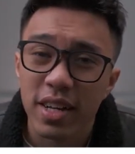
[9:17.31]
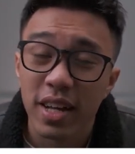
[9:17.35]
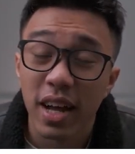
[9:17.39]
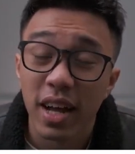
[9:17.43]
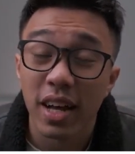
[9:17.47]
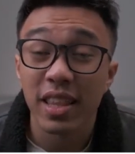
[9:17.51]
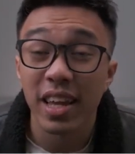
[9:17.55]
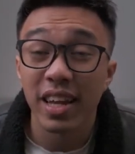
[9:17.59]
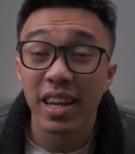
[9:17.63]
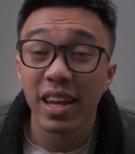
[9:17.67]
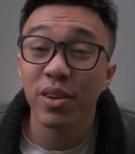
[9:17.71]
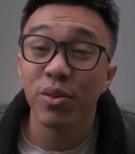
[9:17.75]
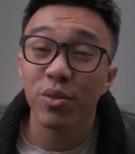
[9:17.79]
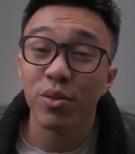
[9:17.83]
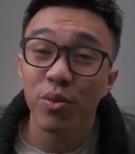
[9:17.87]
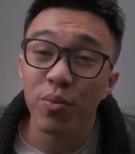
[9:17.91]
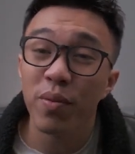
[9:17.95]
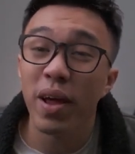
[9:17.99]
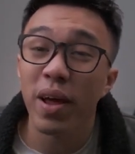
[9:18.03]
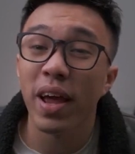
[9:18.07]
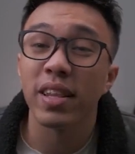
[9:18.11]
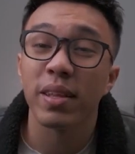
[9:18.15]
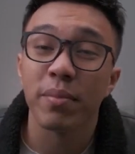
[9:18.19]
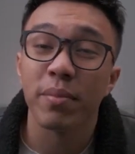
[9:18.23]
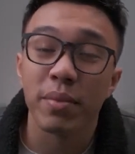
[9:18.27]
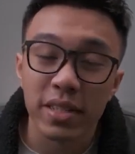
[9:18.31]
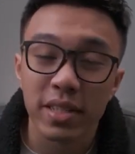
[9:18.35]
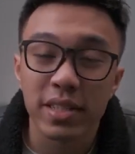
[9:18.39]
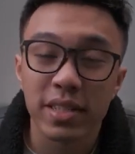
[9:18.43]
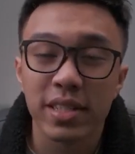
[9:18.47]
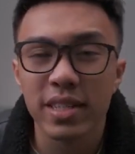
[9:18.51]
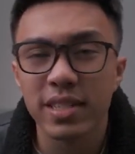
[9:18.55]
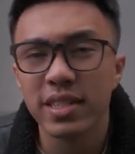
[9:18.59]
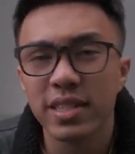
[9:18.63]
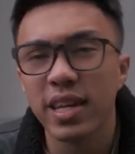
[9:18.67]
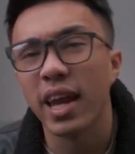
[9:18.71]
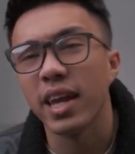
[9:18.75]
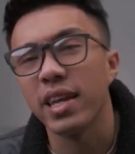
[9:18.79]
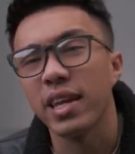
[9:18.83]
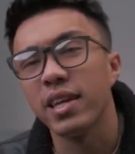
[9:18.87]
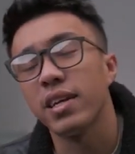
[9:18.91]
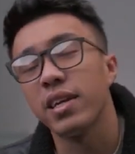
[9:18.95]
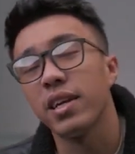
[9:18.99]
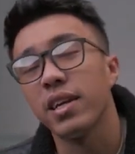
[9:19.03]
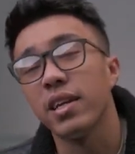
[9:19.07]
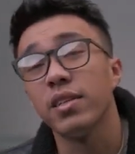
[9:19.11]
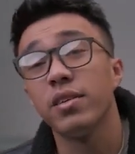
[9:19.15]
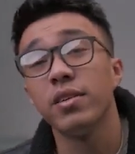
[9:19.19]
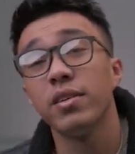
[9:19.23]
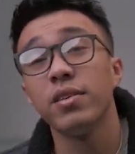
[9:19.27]
à, Tại kênh youtube này thì mình sẽ chia sẻ những
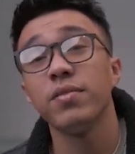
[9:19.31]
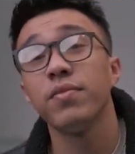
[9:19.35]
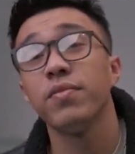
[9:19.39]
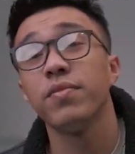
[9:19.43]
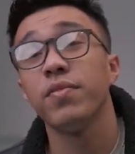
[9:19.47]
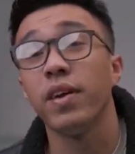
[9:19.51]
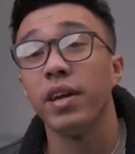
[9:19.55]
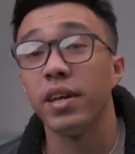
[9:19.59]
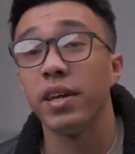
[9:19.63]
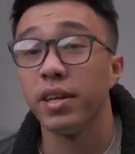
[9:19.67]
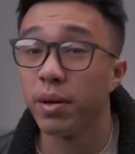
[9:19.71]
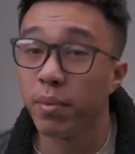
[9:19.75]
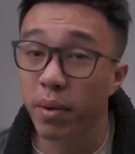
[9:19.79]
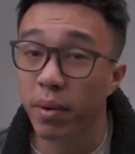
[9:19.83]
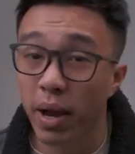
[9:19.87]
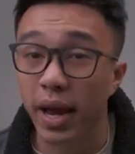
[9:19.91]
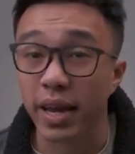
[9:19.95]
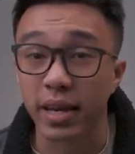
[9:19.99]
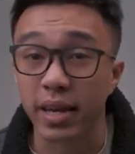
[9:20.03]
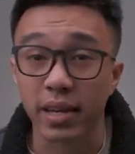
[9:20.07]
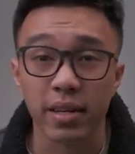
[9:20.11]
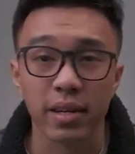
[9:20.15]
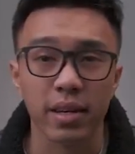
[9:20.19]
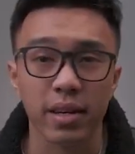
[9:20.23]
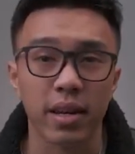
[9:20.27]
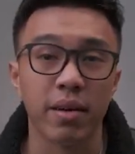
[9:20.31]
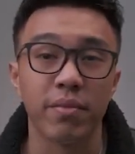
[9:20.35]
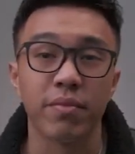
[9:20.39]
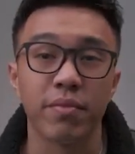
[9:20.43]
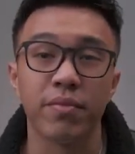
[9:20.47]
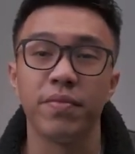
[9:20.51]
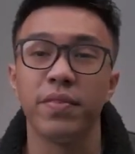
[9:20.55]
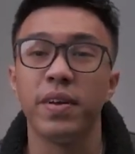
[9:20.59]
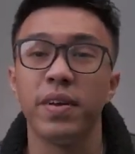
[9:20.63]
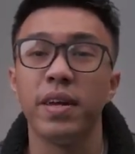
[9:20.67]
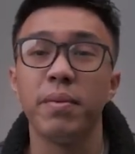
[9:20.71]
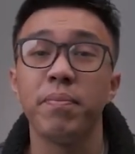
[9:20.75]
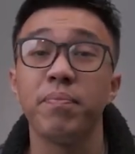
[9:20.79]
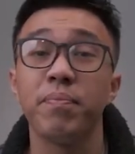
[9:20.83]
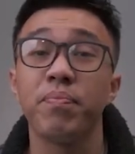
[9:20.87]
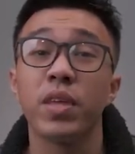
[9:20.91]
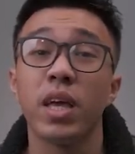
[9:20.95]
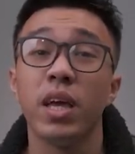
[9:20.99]
kiến thức về nhiếp ảnh, làm phim,